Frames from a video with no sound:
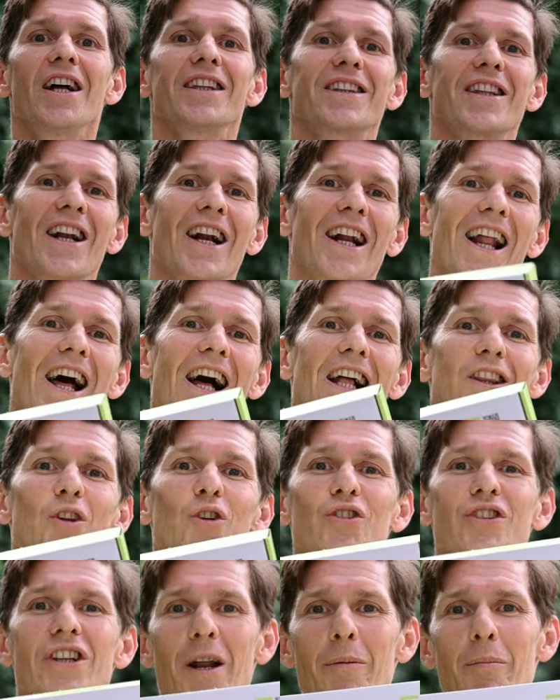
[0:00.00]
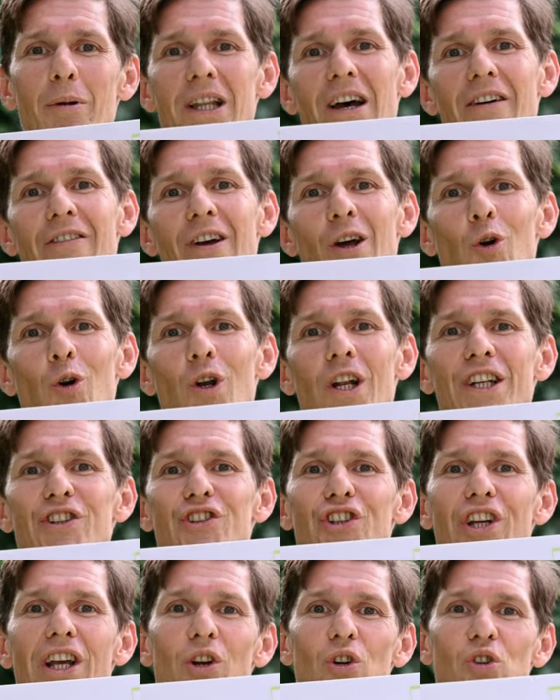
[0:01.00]
Tra l'altro sarebbe davvero
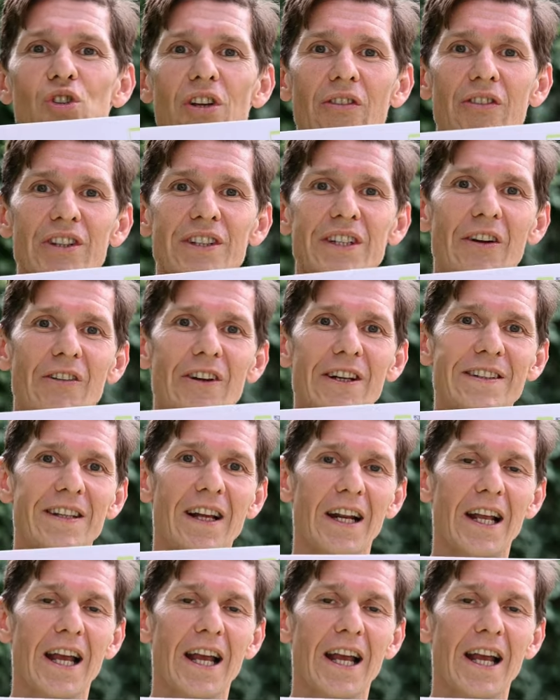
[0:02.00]
leggero se vi iscriveste al